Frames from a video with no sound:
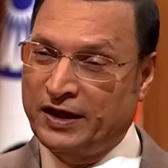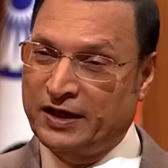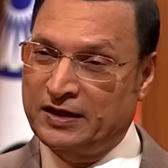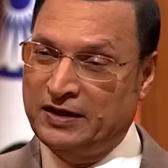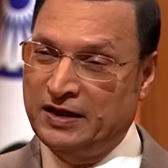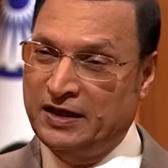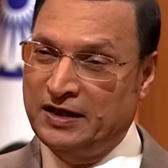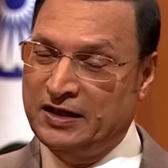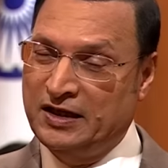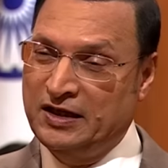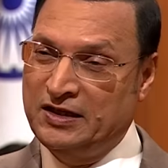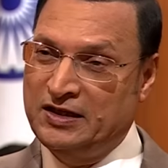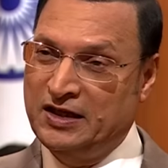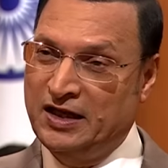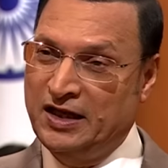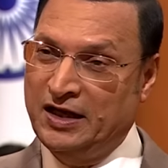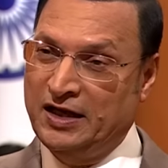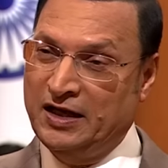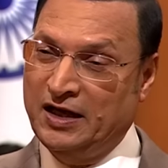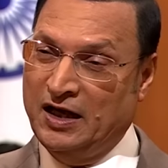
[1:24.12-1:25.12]
कहते हैं कि
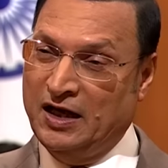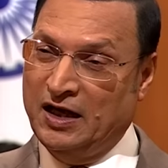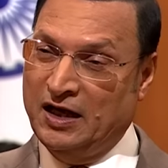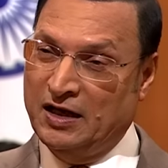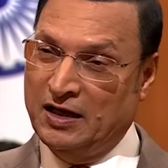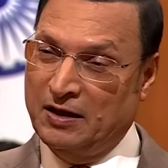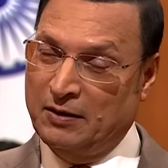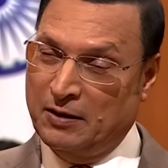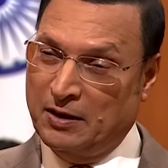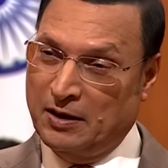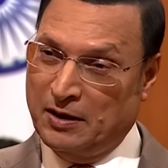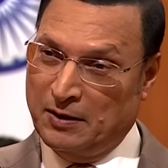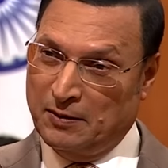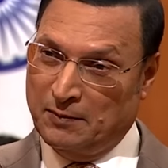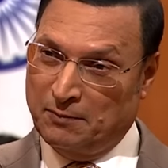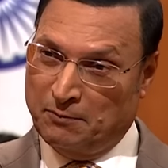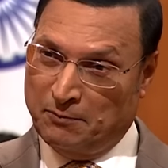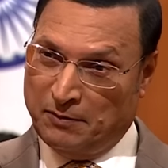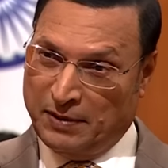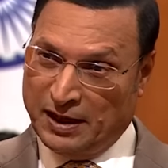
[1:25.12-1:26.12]
ये
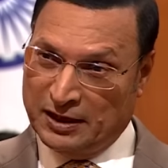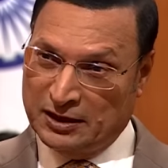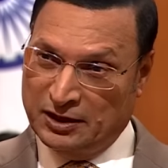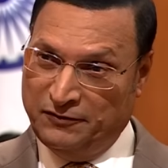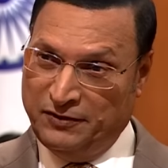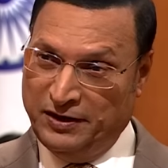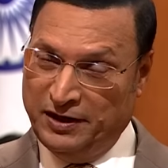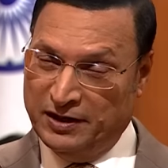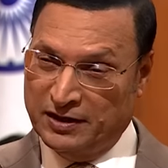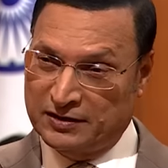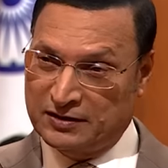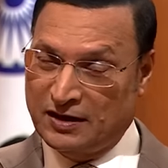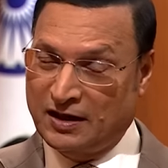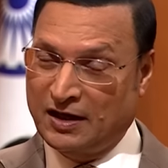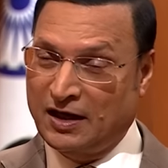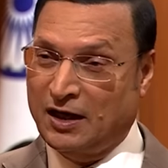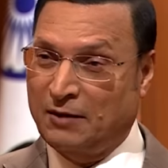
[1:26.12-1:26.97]
माधवी लता